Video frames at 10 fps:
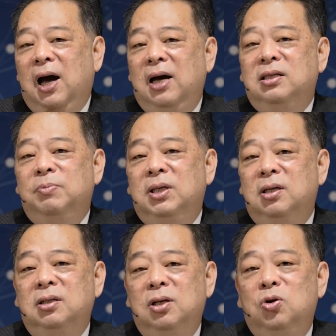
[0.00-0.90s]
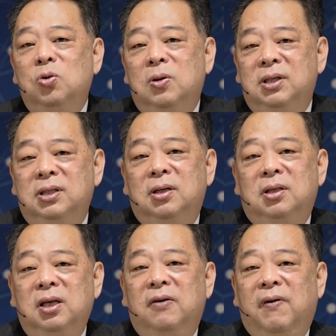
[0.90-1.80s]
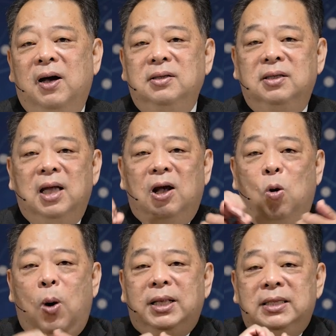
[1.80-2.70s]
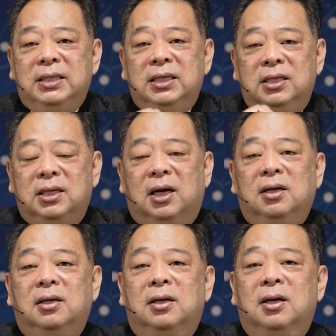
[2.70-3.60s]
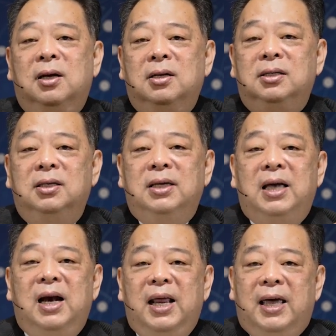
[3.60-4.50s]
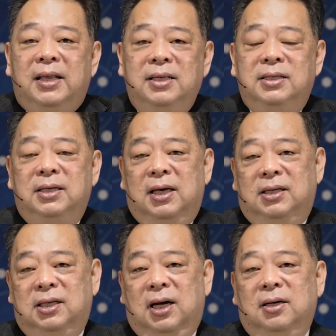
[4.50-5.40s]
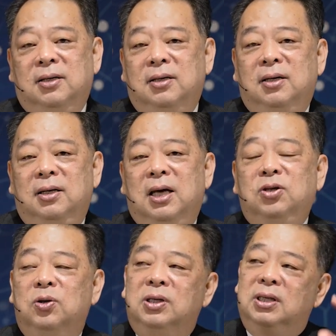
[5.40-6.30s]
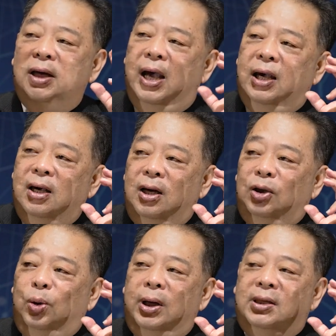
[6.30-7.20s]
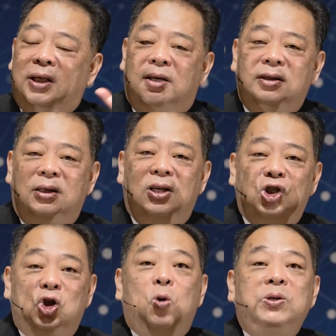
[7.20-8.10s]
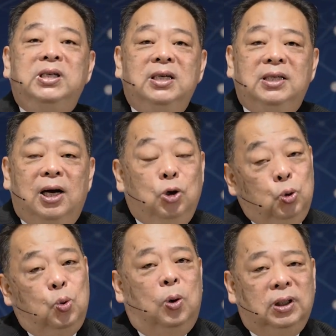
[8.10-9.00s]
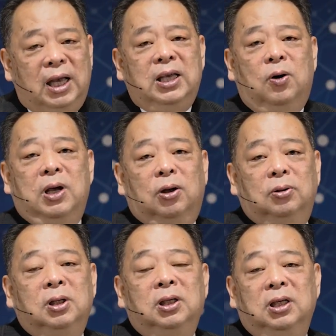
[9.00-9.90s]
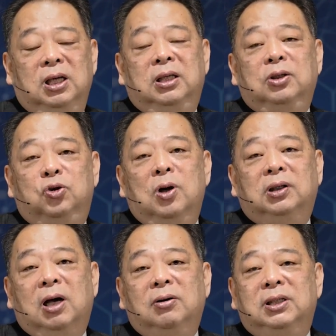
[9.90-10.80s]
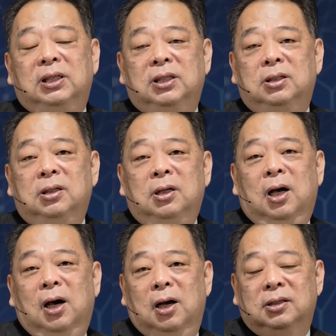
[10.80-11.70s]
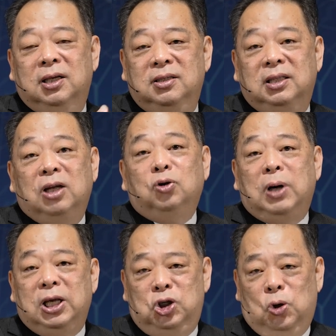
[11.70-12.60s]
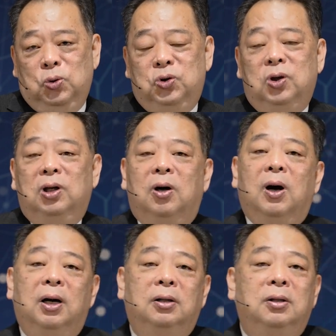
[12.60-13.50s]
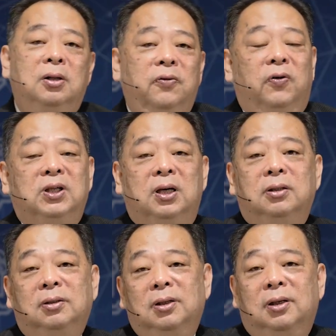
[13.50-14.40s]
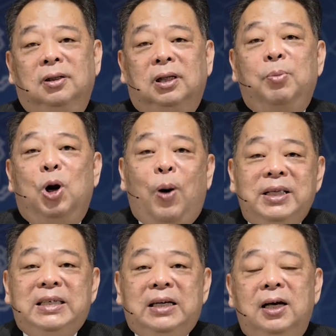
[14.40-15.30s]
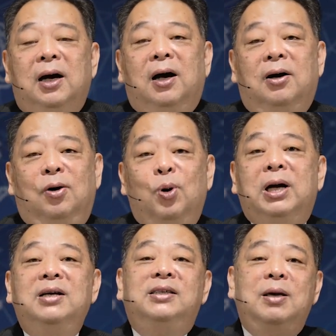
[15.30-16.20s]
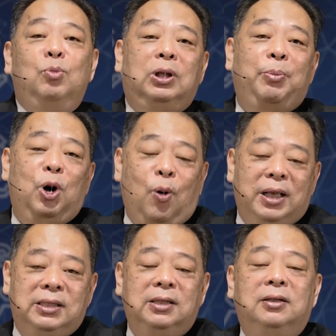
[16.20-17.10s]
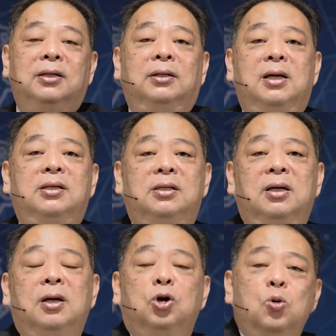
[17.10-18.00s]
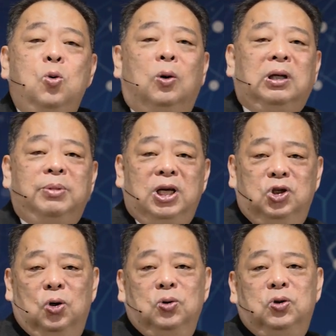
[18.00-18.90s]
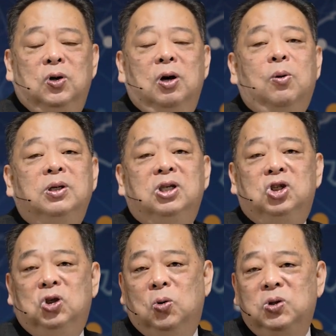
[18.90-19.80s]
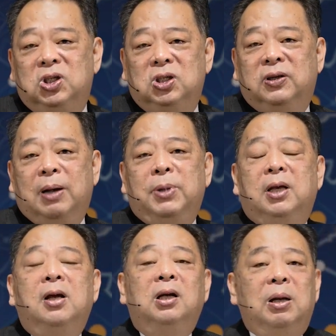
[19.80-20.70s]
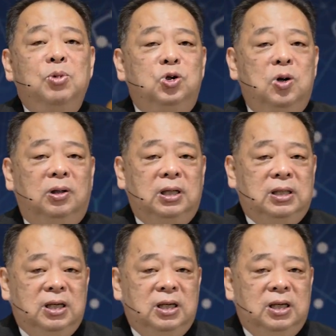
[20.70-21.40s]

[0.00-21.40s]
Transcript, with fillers: 孩子们真正弱势的地方是在关系上，是在连结上，也许是在对城市的熟悉上。如果他以后要一需要到这个呃城市当中来求学的话，否则他们的环境更好，我更羡慕他们的环境。但是如果他们在求学或是求职上面，他们需要到这